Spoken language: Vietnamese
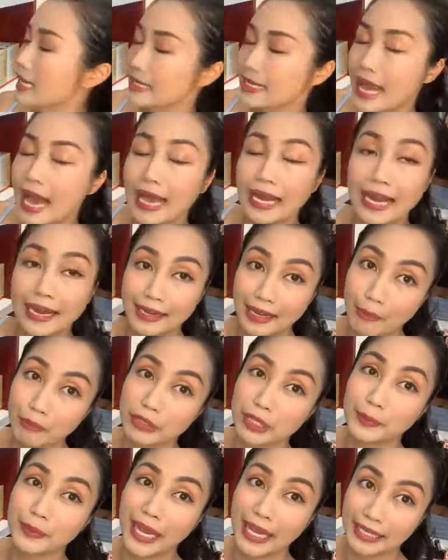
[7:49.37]
giá là năm
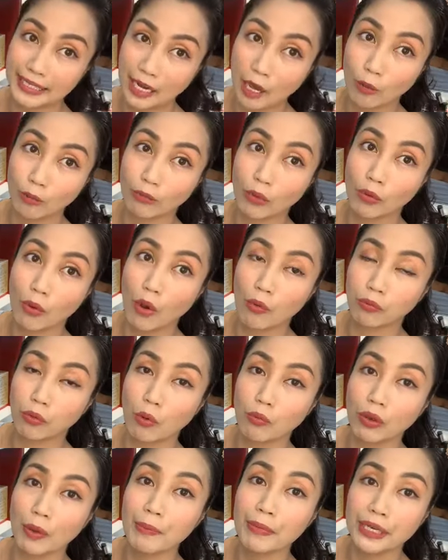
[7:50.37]
trăm ngàn đồng một hộp,
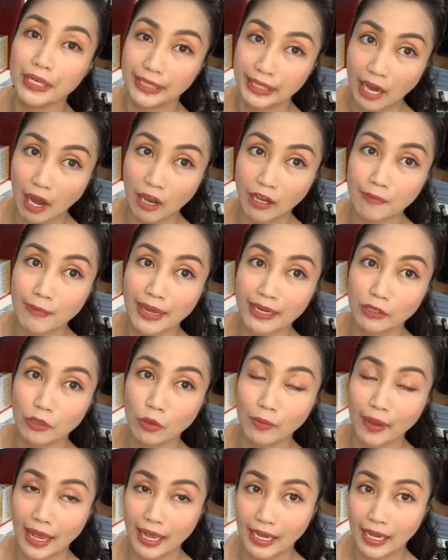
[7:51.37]
gồm có mười gói. Bạn dùng
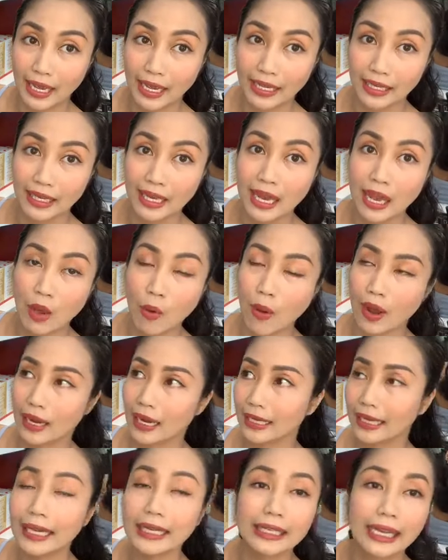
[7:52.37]
hàng ngày hoặc là
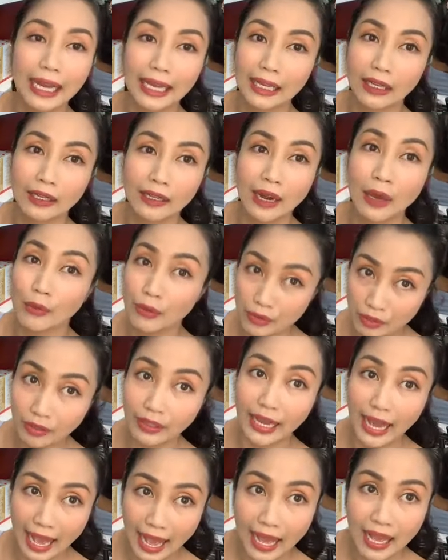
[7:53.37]
cách ngày đều được
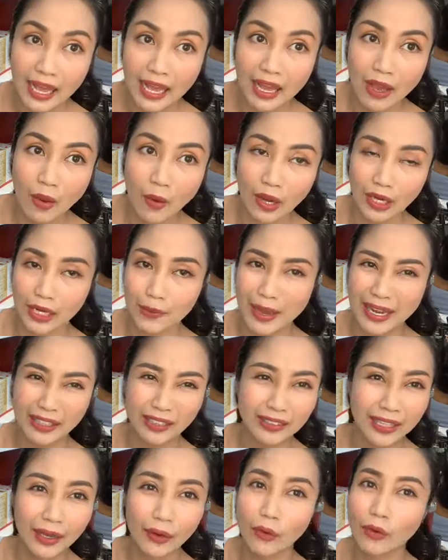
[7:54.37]
cả, hoặc là bạn có
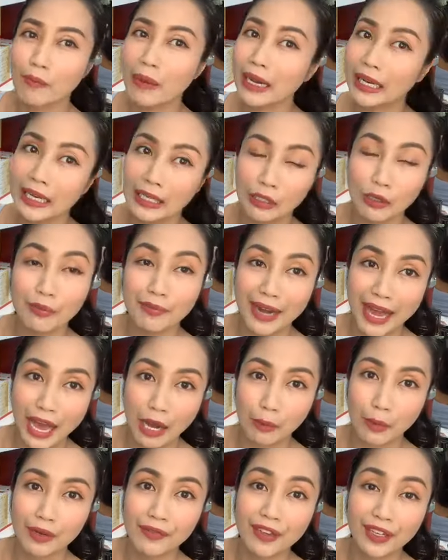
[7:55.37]
thể uống bất kỳ lúc nào,
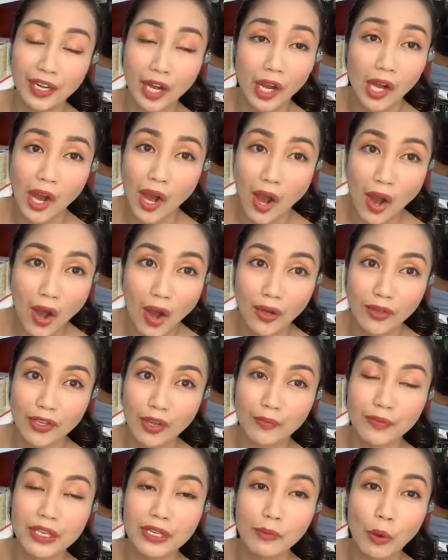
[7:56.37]
bởi vì nó ngon
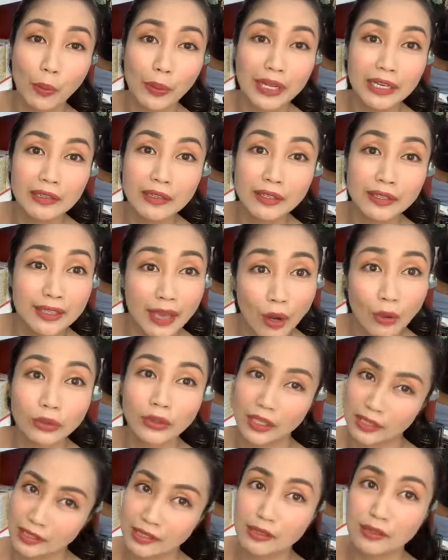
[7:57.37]
giống như một ly nước dâu
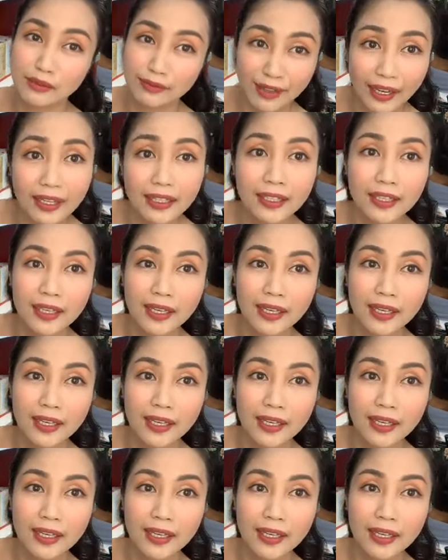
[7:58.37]
thật sự vậy.